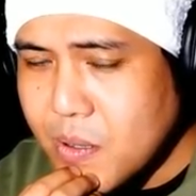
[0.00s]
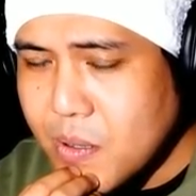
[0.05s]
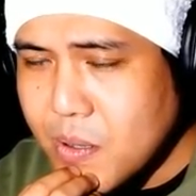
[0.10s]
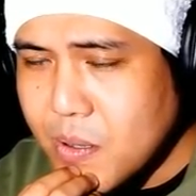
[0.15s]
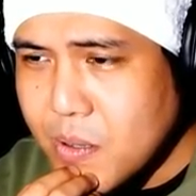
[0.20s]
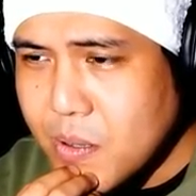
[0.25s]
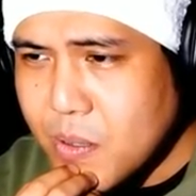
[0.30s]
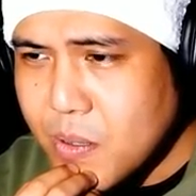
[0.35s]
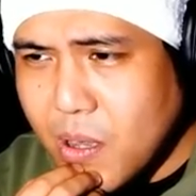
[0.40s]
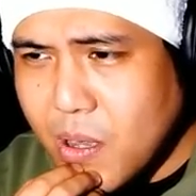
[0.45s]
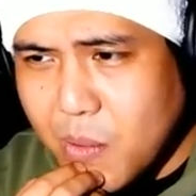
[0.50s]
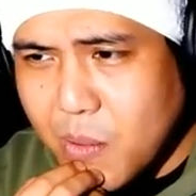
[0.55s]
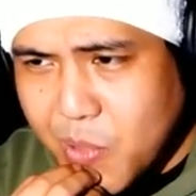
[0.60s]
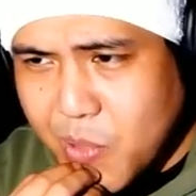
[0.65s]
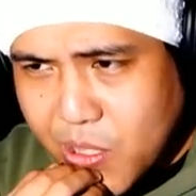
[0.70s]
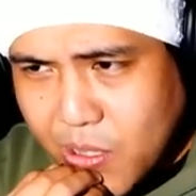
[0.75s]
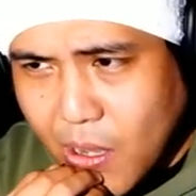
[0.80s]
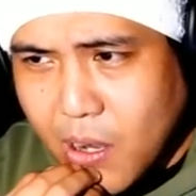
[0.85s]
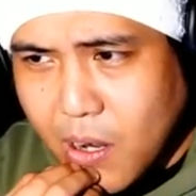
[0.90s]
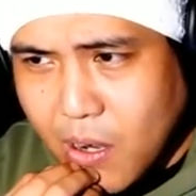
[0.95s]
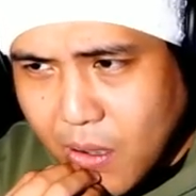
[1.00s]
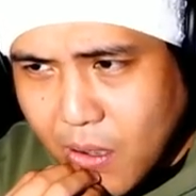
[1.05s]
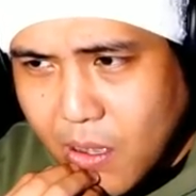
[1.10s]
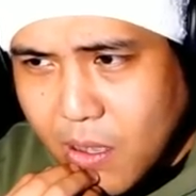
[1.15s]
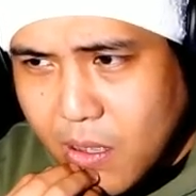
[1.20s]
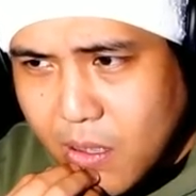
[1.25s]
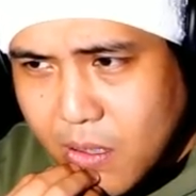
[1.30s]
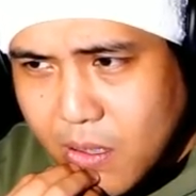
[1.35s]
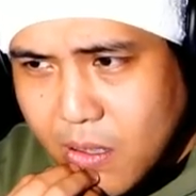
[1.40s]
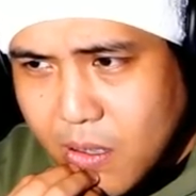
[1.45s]
なんか見たんか?」っ
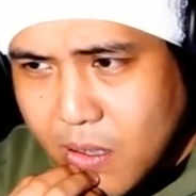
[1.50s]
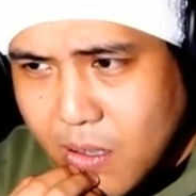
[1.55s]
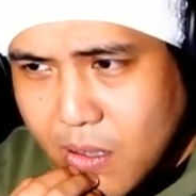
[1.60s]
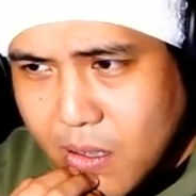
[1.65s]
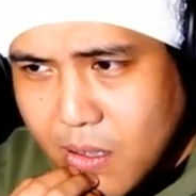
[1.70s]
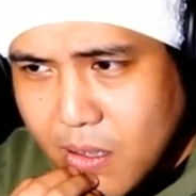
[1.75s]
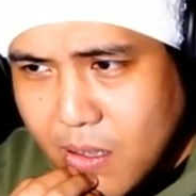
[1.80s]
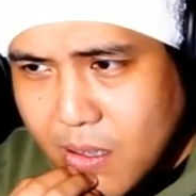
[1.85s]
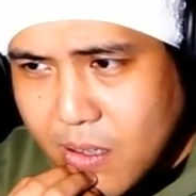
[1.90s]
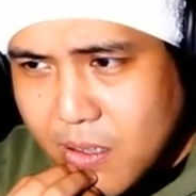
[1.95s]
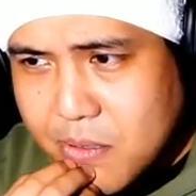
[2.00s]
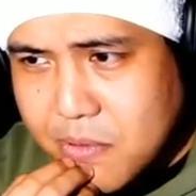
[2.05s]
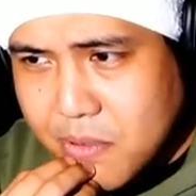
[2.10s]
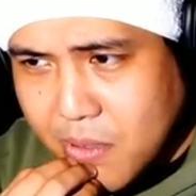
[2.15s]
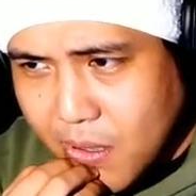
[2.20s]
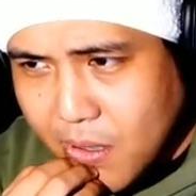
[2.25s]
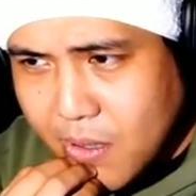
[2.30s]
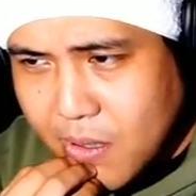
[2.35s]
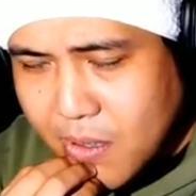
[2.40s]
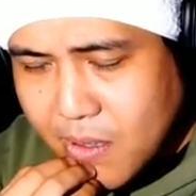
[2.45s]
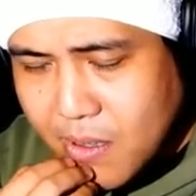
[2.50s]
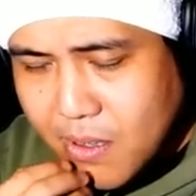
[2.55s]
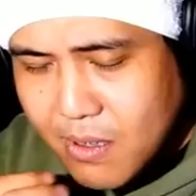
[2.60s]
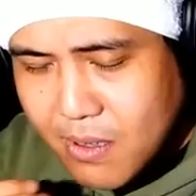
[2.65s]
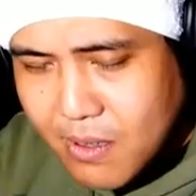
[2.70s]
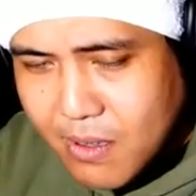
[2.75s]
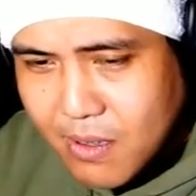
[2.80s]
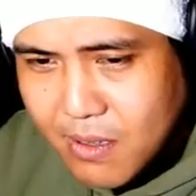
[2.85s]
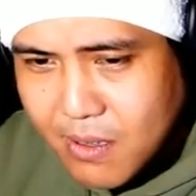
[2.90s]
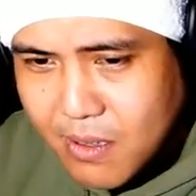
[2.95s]
て
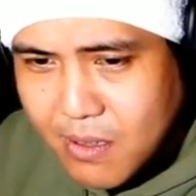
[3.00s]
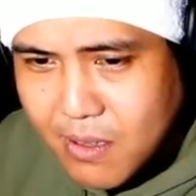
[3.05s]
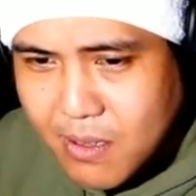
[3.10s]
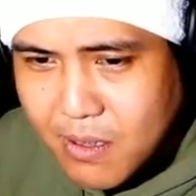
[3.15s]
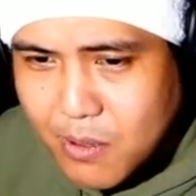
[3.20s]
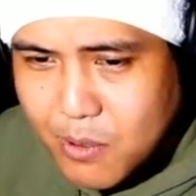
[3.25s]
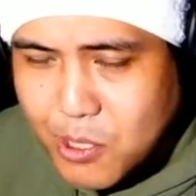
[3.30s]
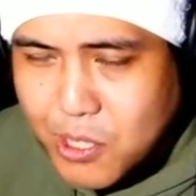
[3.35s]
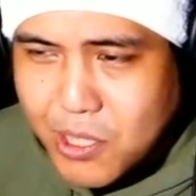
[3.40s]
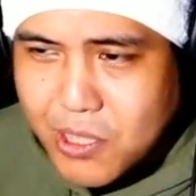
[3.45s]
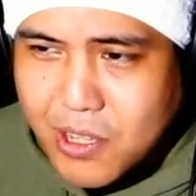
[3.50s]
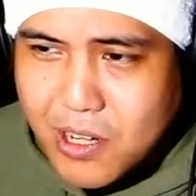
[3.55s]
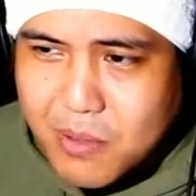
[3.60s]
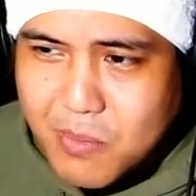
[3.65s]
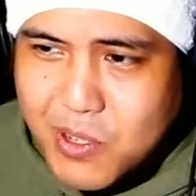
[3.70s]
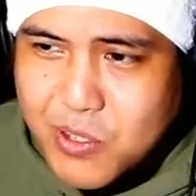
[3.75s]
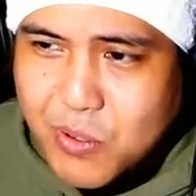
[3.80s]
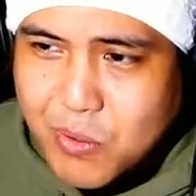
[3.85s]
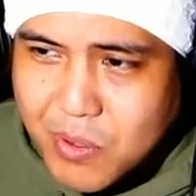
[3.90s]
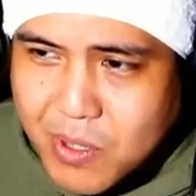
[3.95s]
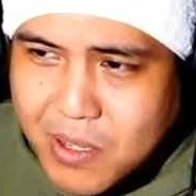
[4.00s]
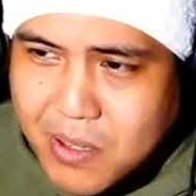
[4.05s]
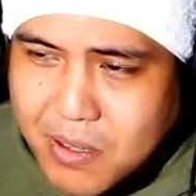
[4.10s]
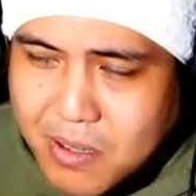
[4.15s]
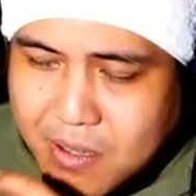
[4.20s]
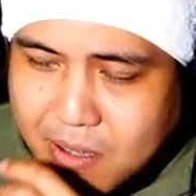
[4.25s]
気になりますよね。